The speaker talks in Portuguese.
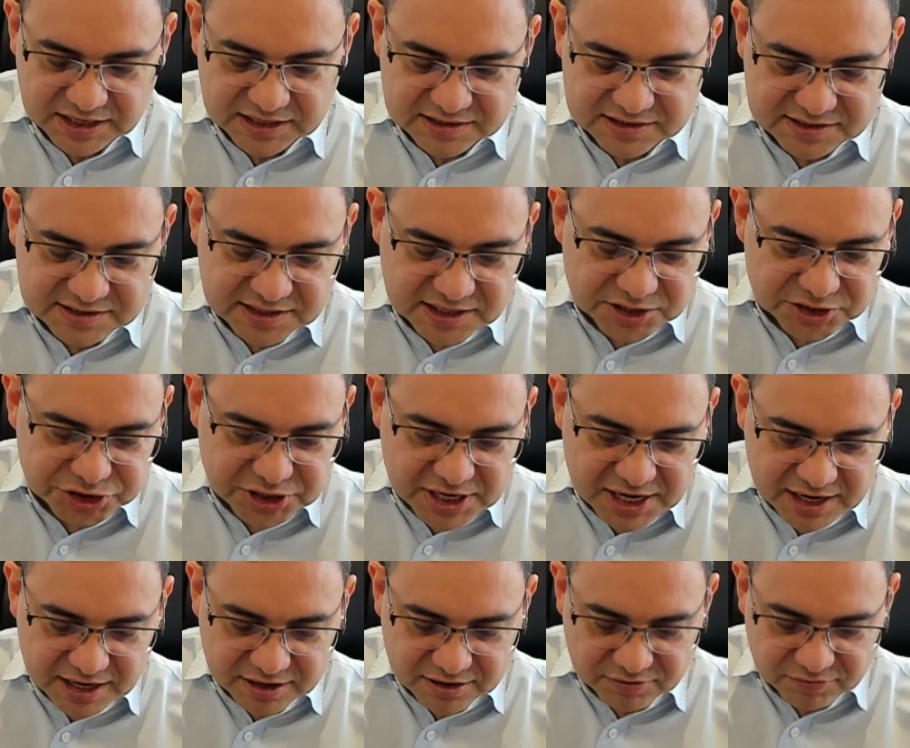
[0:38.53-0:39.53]

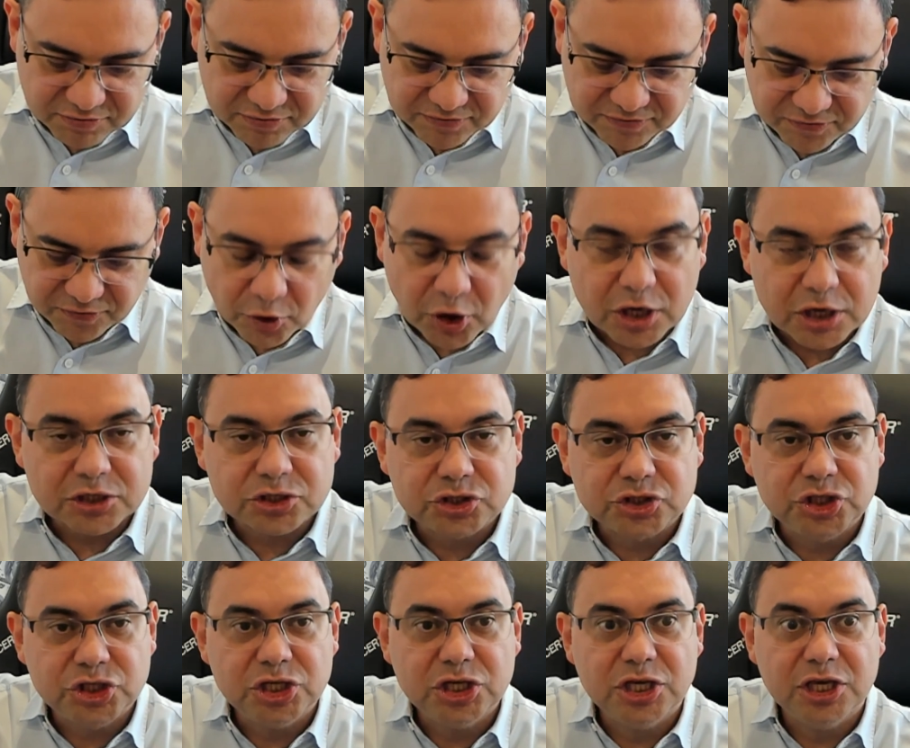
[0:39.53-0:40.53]
Seja
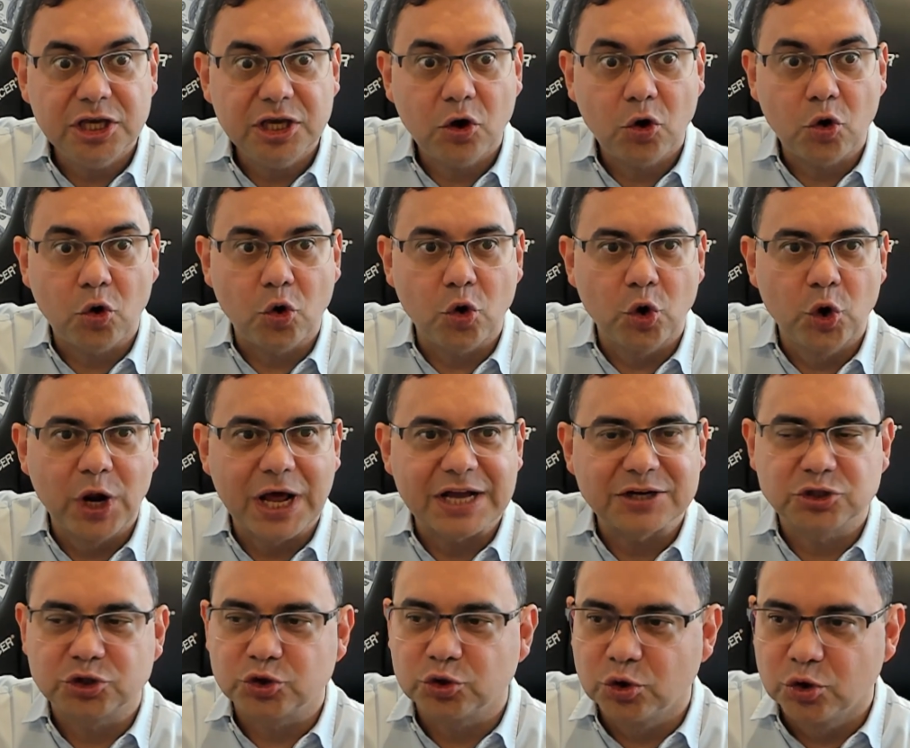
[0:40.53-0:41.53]
forte e
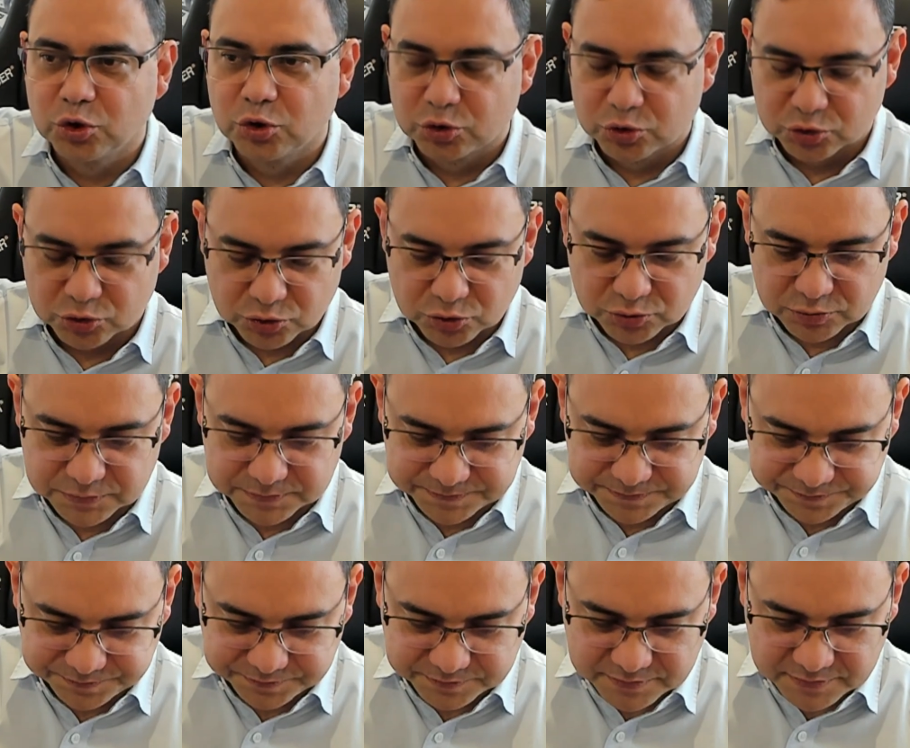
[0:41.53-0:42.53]
corajoso.
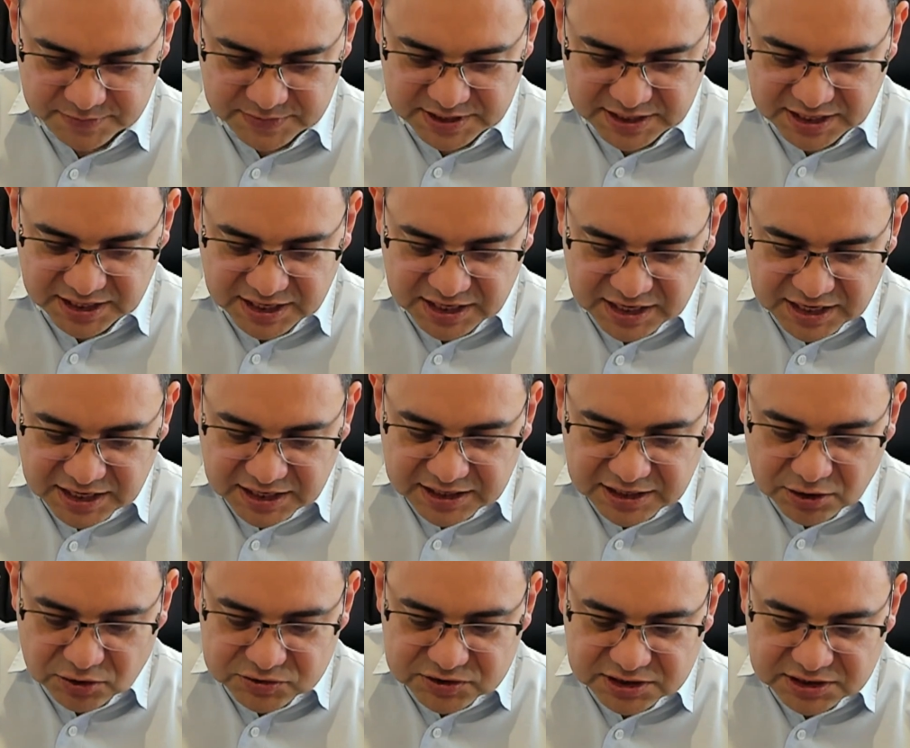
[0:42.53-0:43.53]

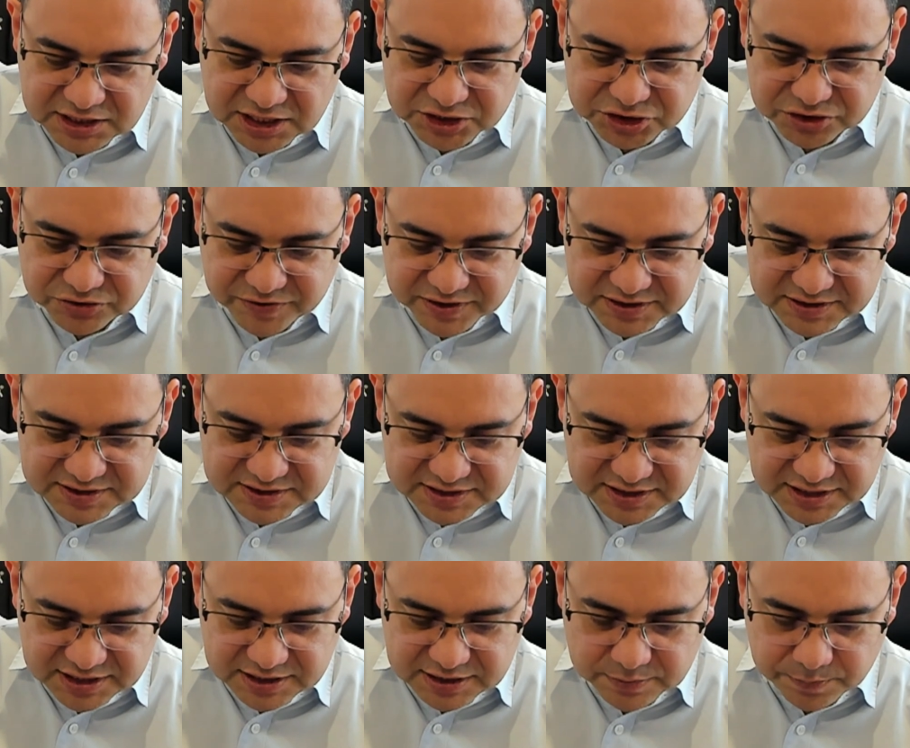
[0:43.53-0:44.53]
Não se deixe
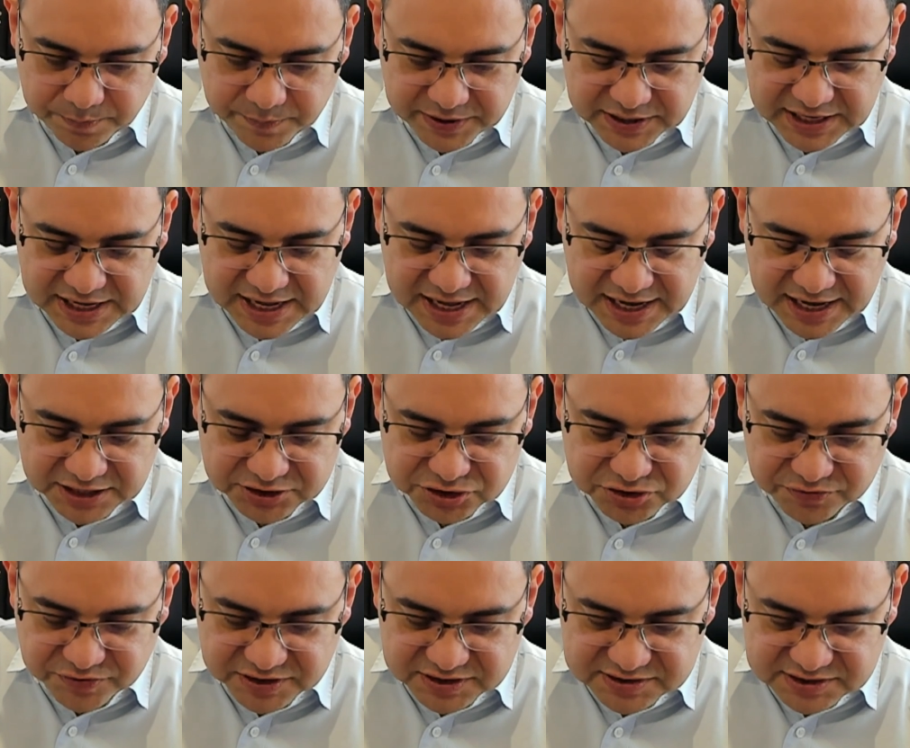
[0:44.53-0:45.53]
vencer pela
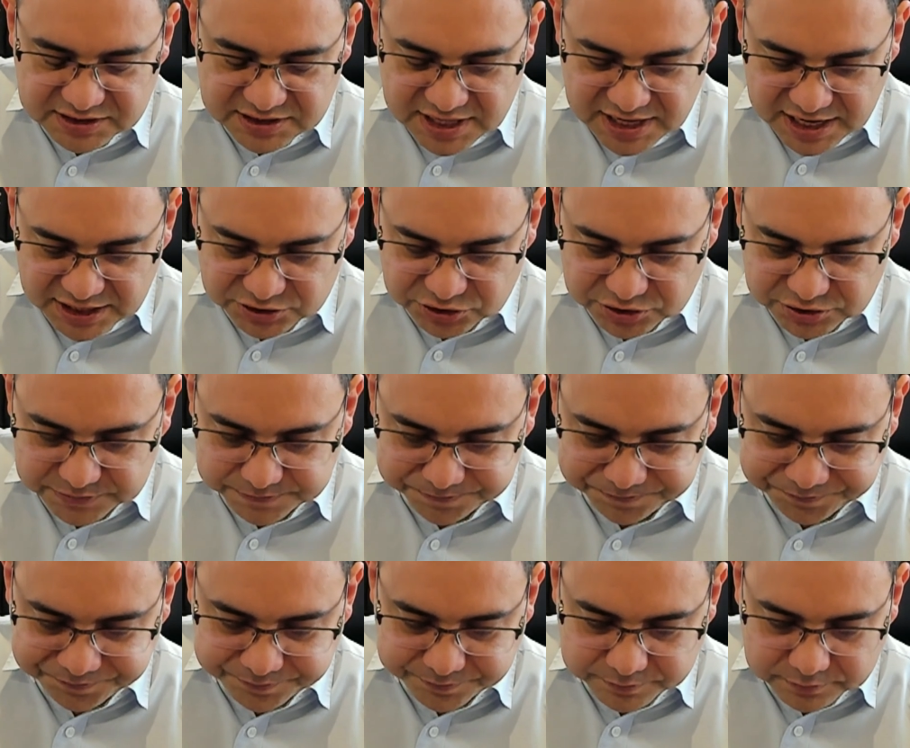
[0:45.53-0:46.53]
adversidade,
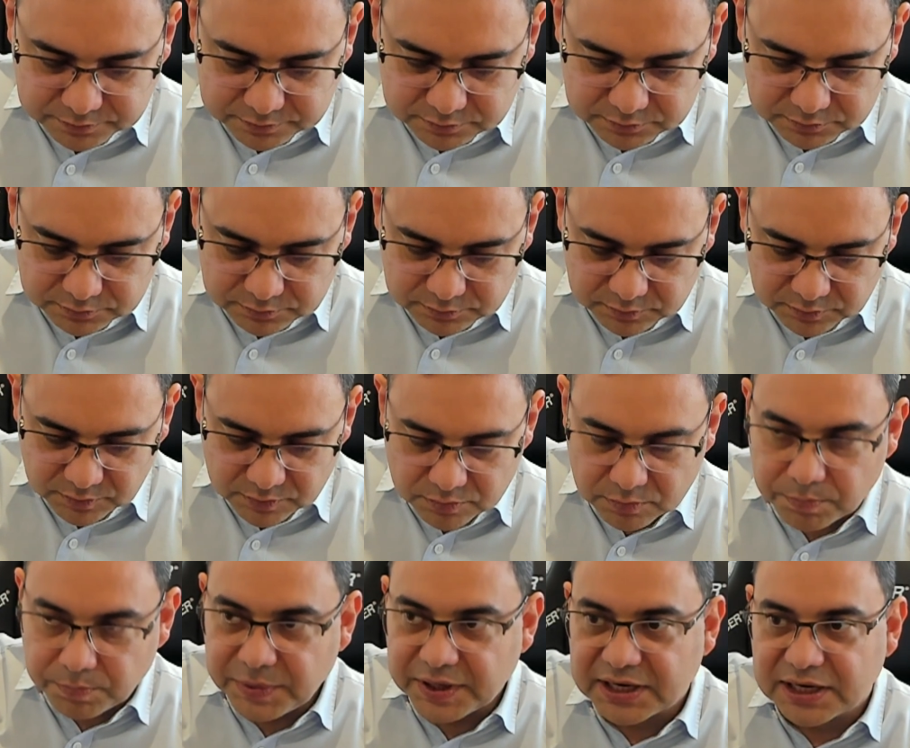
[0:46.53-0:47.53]

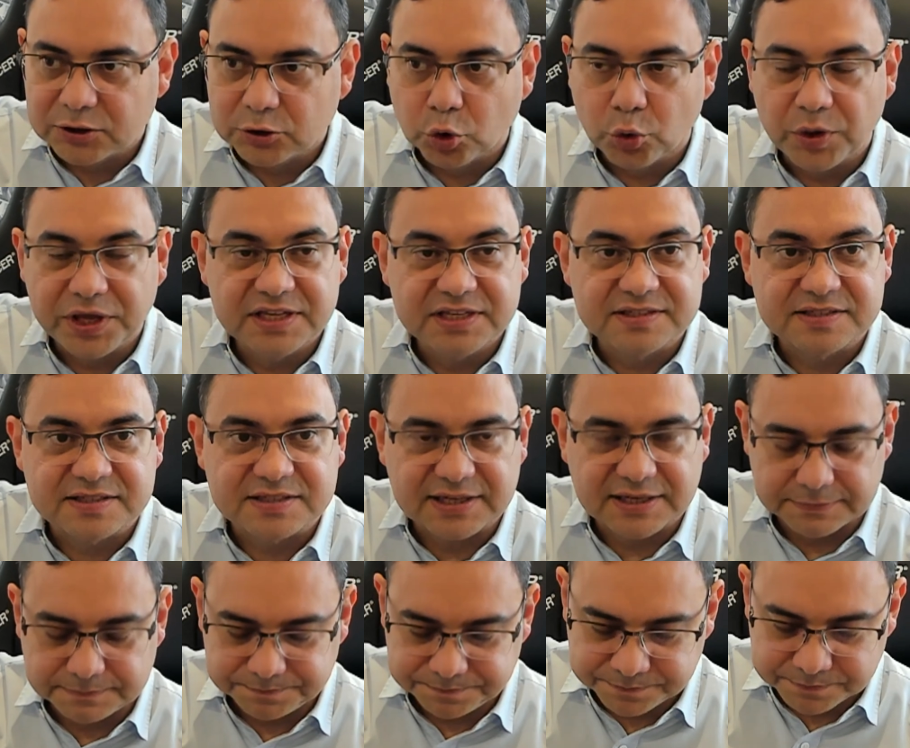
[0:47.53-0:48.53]
pela
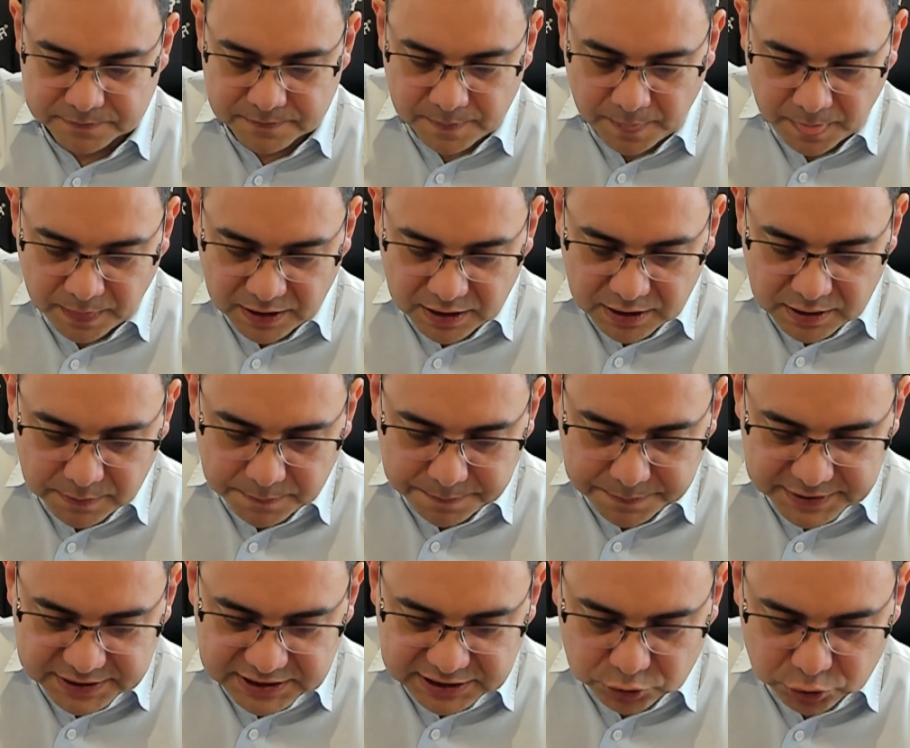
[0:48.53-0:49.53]
doença,
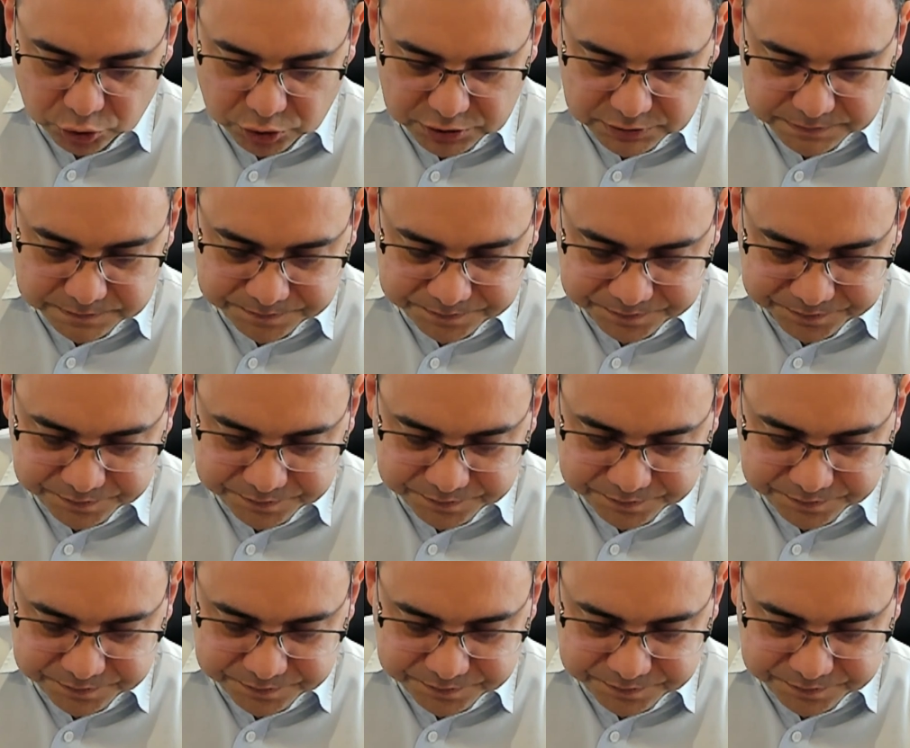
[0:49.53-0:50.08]
pela dor.